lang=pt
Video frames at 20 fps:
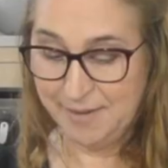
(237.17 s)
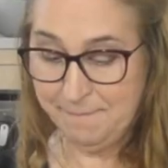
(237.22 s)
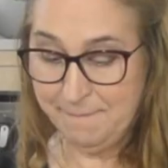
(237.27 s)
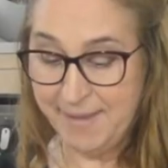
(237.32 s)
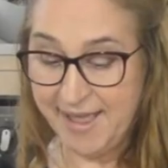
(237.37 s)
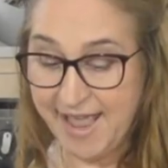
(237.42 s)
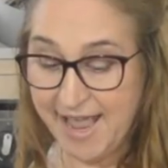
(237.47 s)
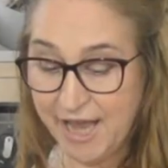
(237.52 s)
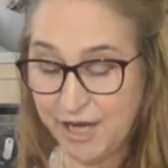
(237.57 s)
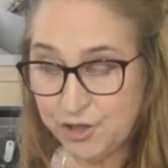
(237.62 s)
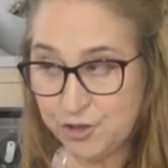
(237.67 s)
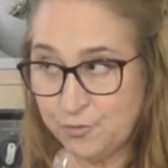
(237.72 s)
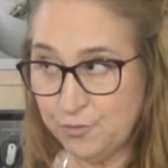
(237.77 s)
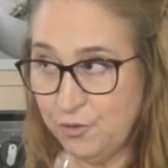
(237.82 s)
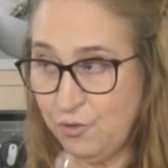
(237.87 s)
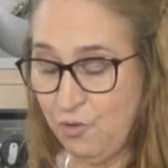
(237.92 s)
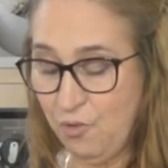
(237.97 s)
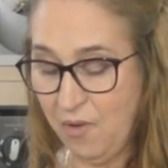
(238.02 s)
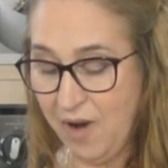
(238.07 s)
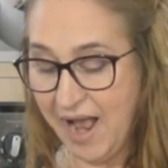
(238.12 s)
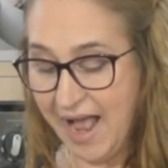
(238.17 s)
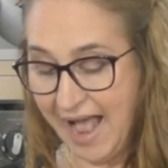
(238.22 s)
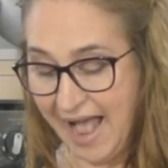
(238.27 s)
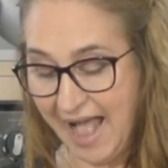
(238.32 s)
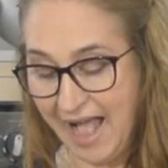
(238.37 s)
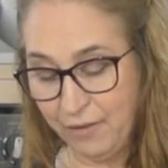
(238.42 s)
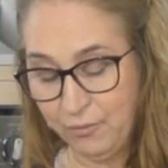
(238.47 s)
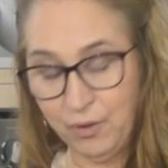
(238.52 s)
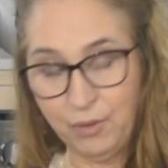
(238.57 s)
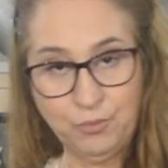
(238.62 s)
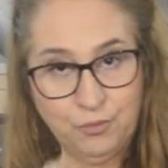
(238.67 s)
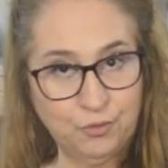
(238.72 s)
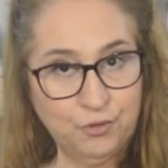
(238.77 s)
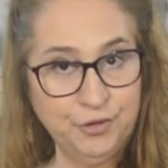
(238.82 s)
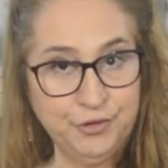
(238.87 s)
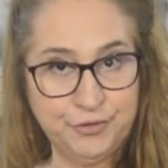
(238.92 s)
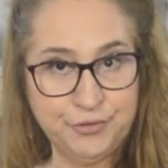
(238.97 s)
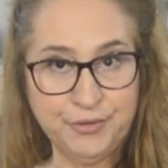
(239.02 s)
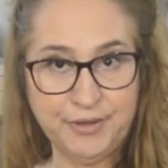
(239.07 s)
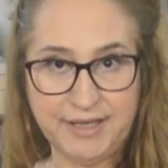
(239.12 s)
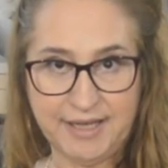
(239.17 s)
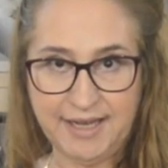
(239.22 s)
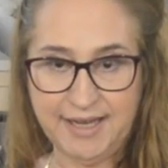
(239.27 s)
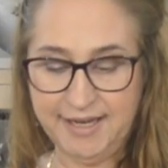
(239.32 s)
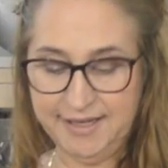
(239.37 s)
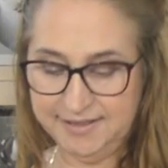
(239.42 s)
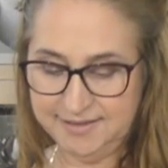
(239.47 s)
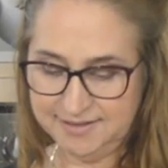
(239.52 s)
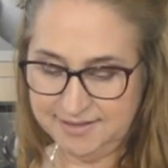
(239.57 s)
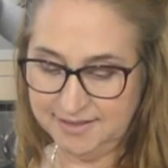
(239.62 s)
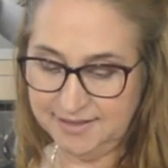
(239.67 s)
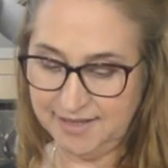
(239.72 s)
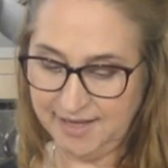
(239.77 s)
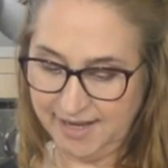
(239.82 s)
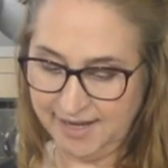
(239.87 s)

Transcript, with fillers: Mesmo com a água muito quente,